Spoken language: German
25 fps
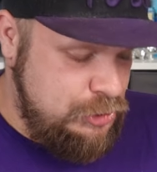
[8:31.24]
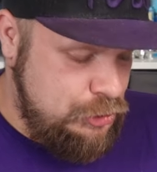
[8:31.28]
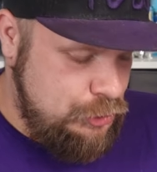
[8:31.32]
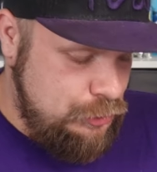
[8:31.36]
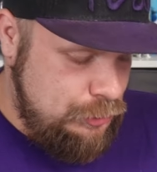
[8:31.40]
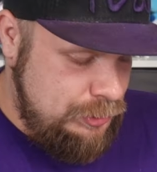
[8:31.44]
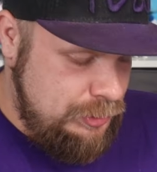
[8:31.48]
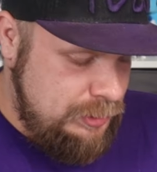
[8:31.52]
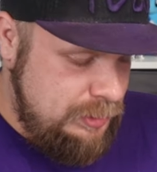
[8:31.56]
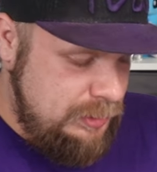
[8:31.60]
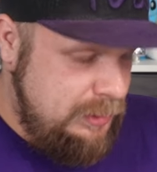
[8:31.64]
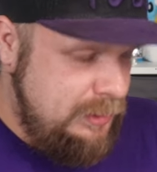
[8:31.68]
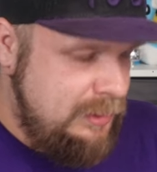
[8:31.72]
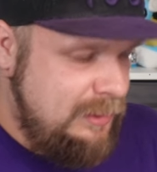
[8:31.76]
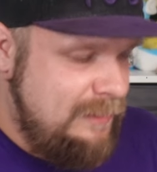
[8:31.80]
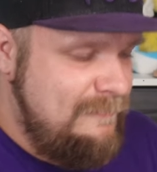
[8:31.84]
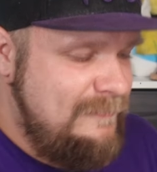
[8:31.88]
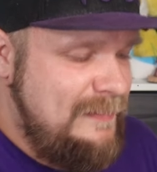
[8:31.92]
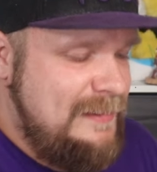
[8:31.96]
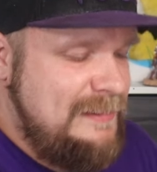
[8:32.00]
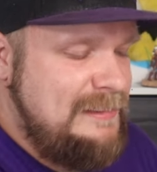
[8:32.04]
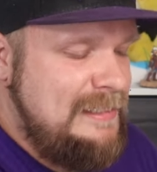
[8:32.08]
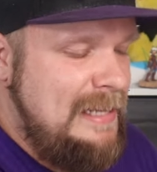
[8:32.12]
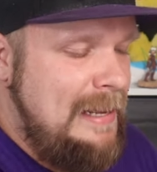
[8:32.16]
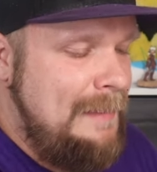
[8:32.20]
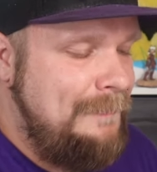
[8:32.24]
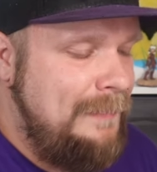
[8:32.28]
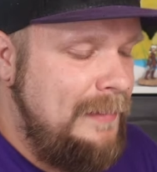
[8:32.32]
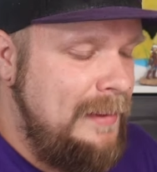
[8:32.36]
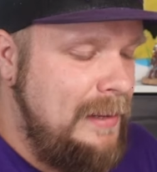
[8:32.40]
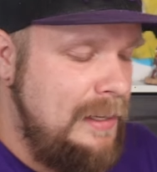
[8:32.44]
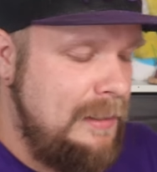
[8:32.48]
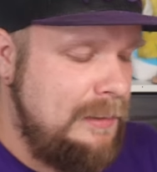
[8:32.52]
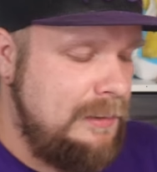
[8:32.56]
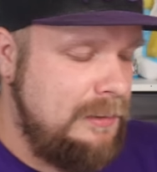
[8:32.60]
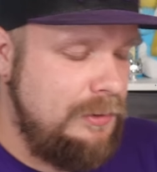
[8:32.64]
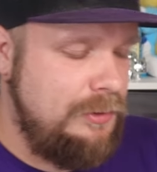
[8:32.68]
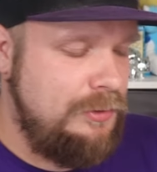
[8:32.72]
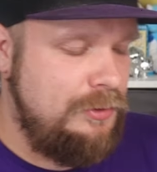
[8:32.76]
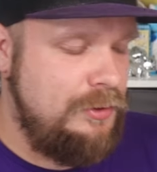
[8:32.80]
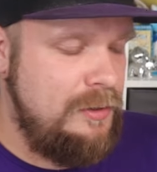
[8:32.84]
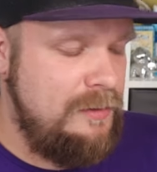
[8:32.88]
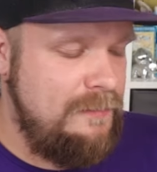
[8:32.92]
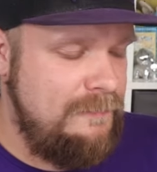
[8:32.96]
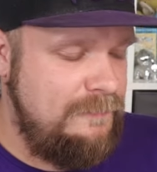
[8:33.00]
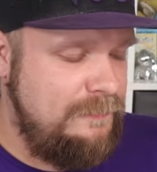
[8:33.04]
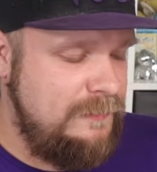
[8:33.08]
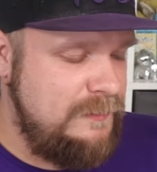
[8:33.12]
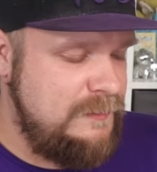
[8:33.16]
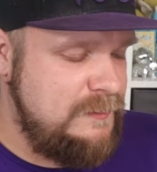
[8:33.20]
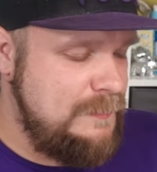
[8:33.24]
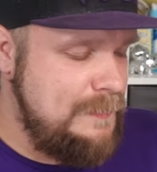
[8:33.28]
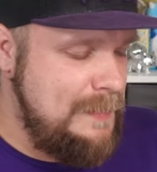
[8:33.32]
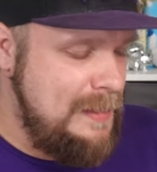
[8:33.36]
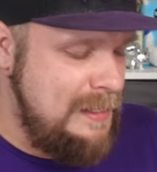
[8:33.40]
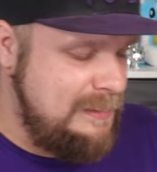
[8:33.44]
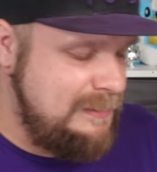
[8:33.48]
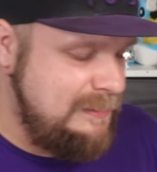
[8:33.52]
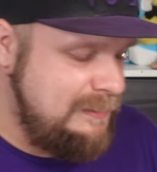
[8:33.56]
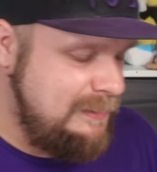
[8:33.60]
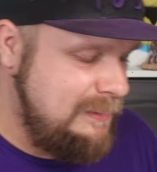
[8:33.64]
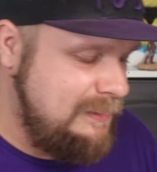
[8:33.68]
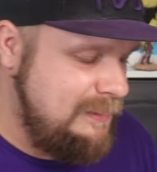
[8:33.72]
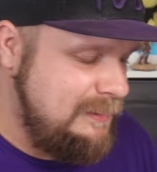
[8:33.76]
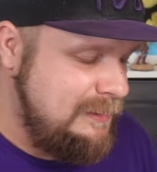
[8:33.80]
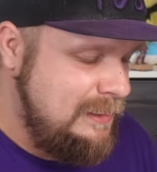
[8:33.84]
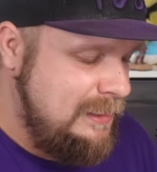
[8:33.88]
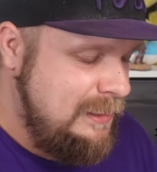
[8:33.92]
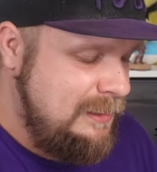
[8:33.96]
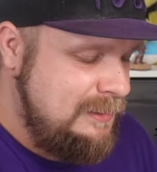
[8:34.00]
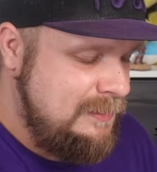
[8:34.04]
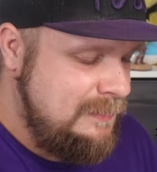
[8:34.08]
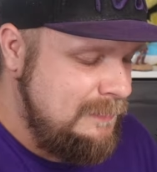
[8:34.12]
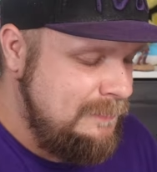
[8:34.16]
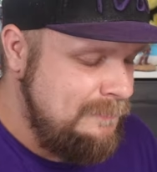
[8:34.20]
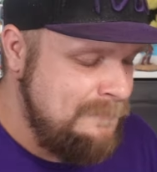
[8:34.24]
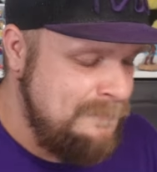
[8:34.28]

schon irgendwas abhaken können fürs Master Set.